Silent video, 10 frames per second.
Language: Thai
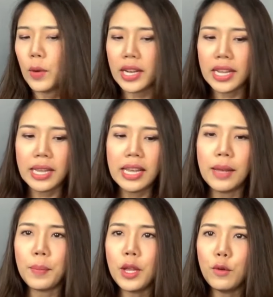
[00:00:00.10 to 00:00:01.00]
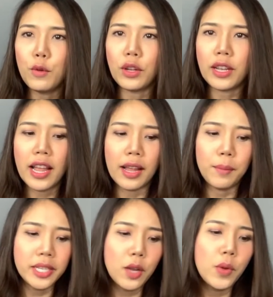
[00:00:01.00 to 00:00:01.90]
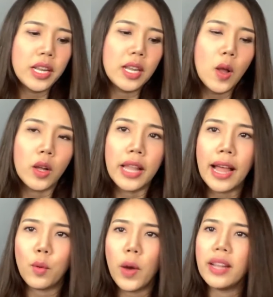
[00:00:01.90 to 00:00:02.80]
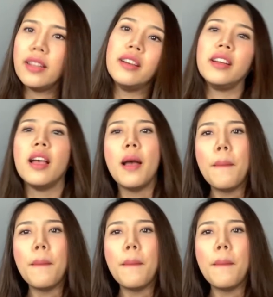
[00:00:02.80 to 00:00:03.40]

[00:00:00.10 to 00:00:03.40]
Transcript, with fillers: วันนี้พี่ฝนเนี่ยไม่ใช่วันนี้หรอกหลายวันเลย